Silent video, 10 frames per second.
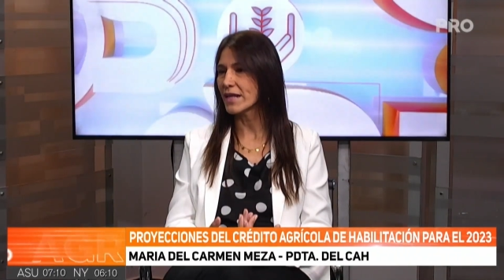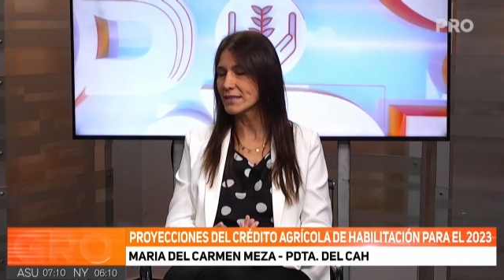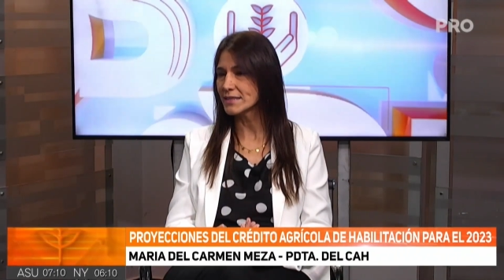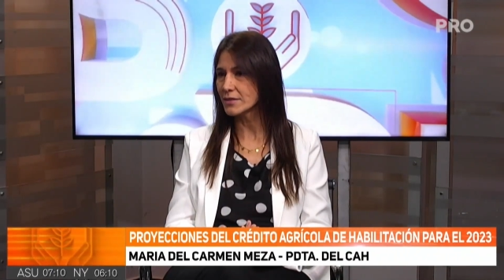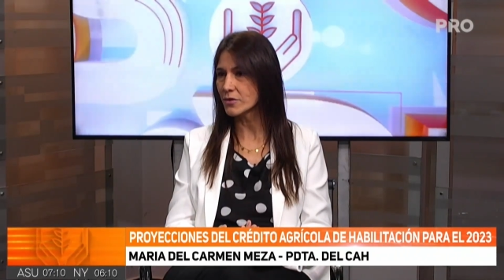
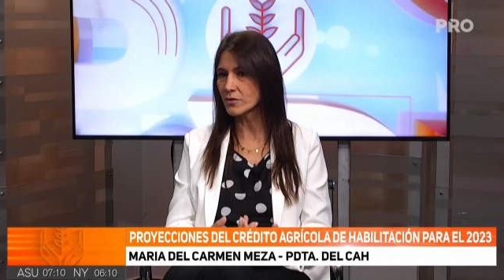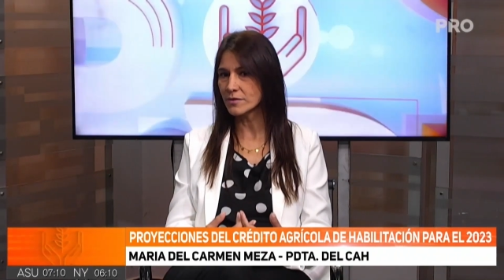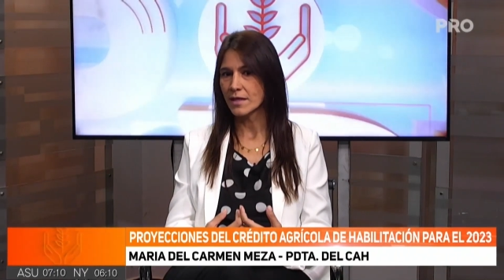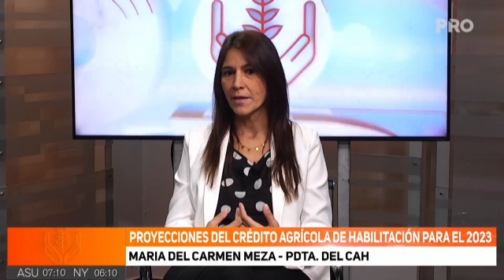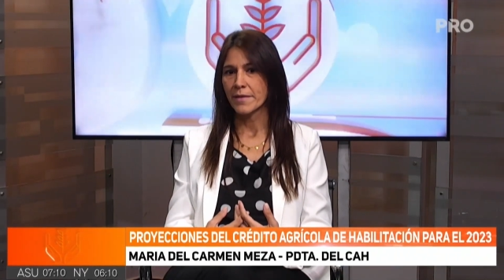
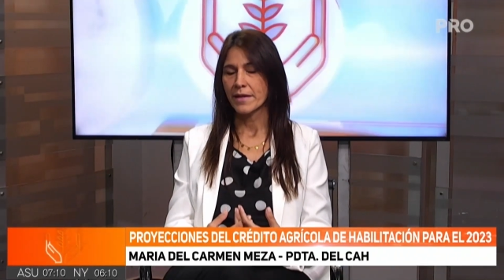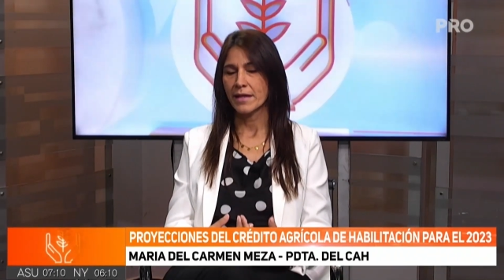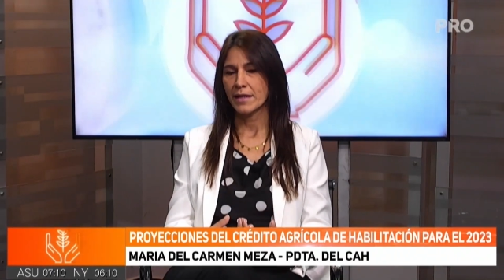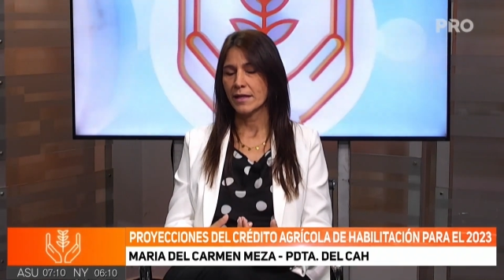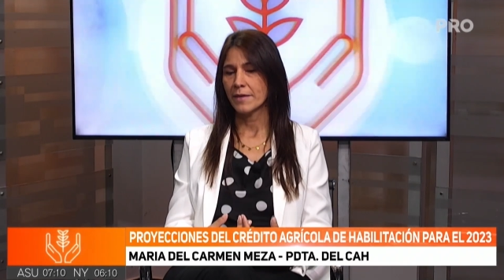básicos,
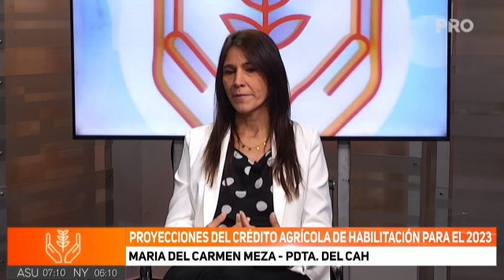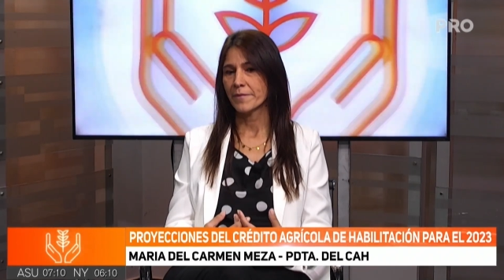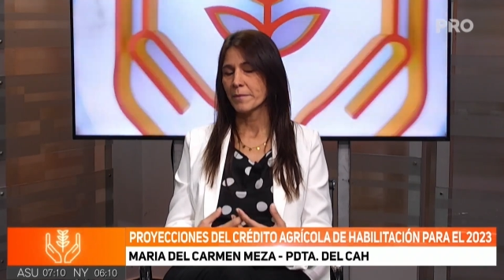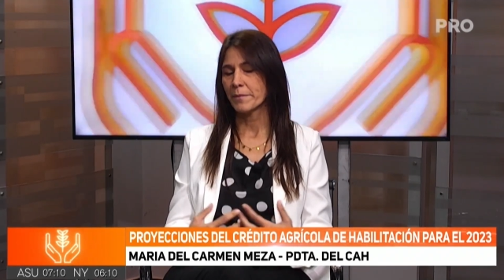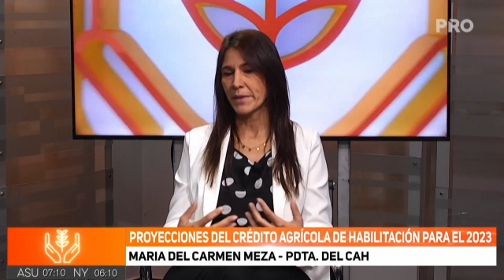eh,
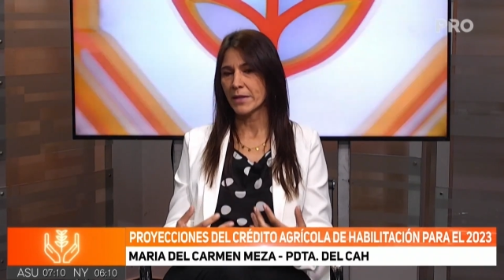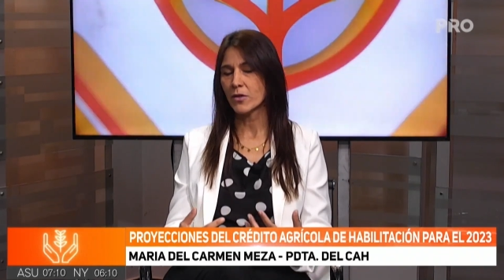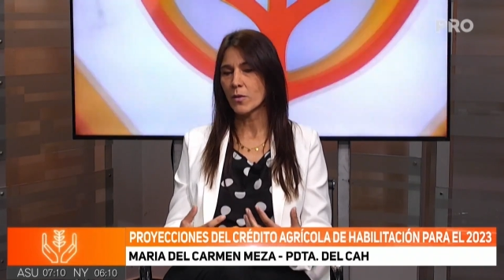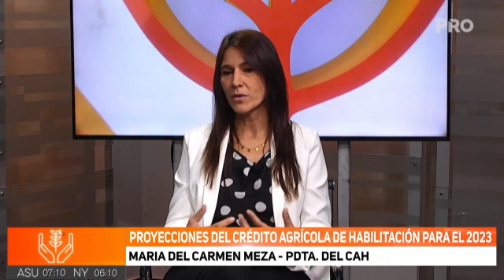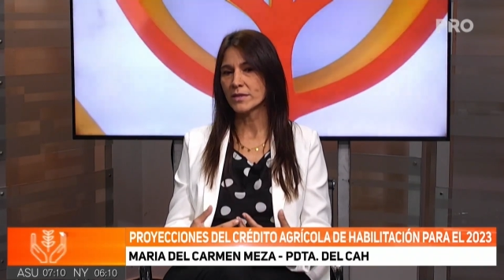
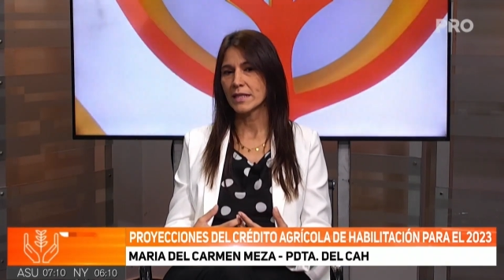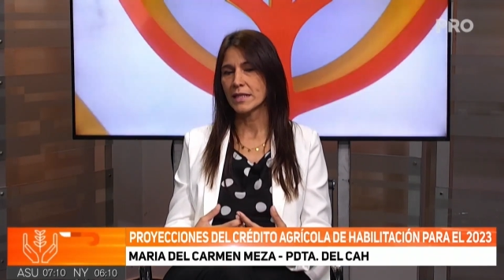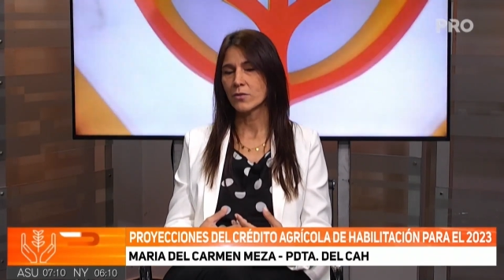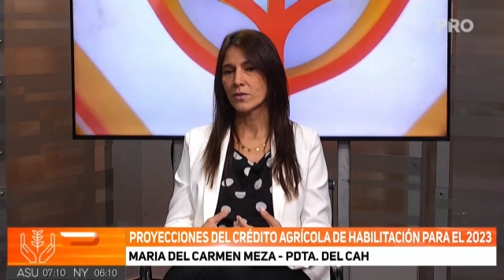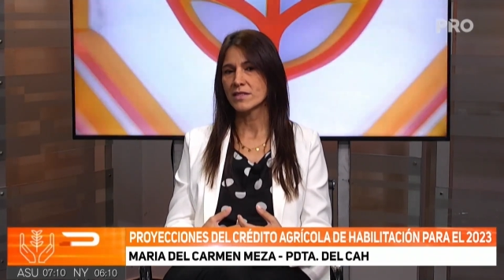pero como te
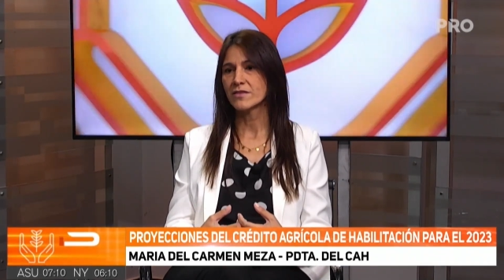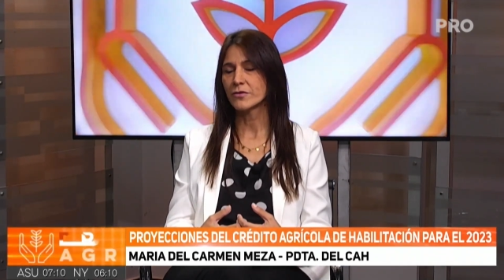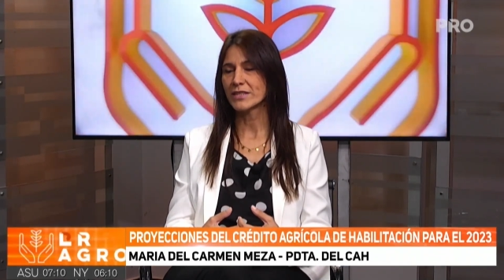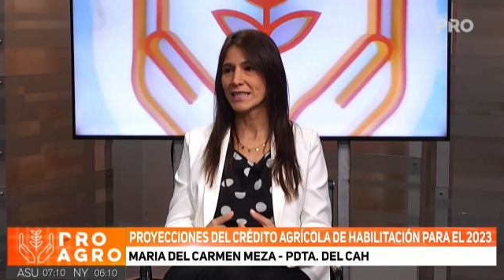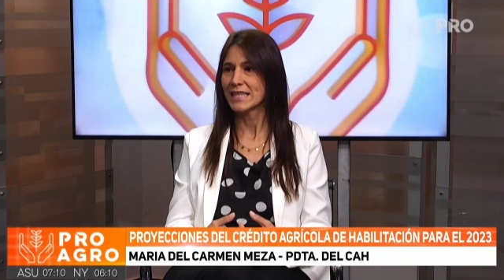digo, nuestra
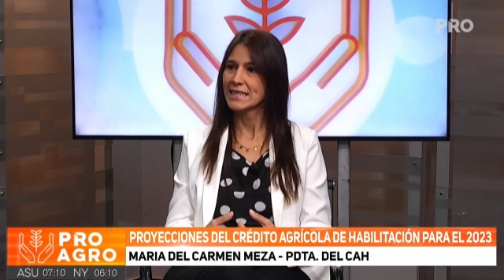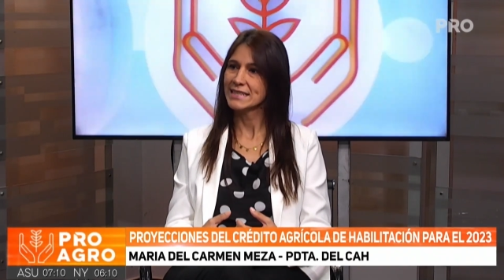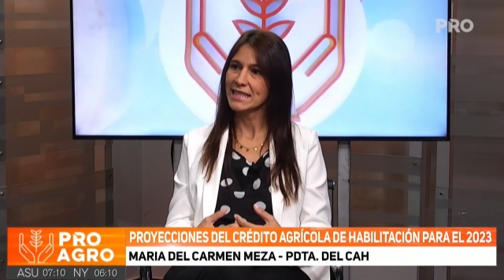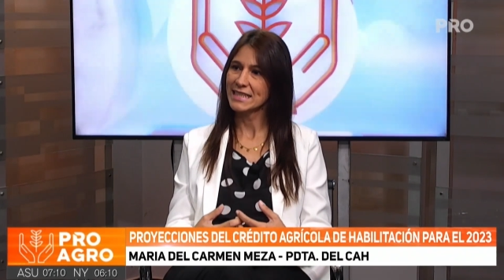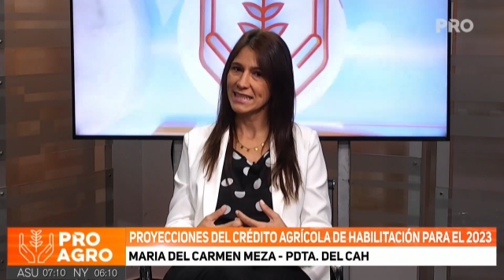
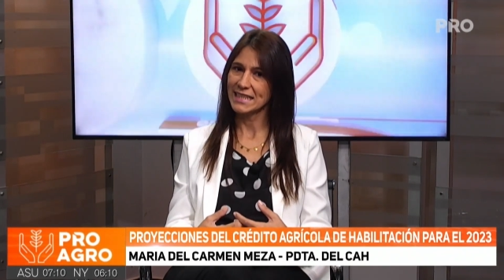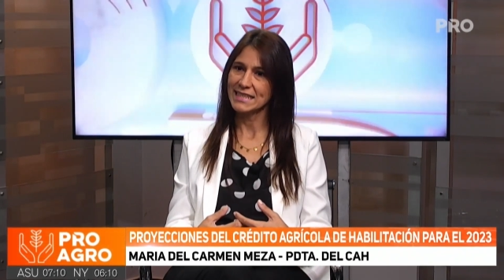fortaleza e,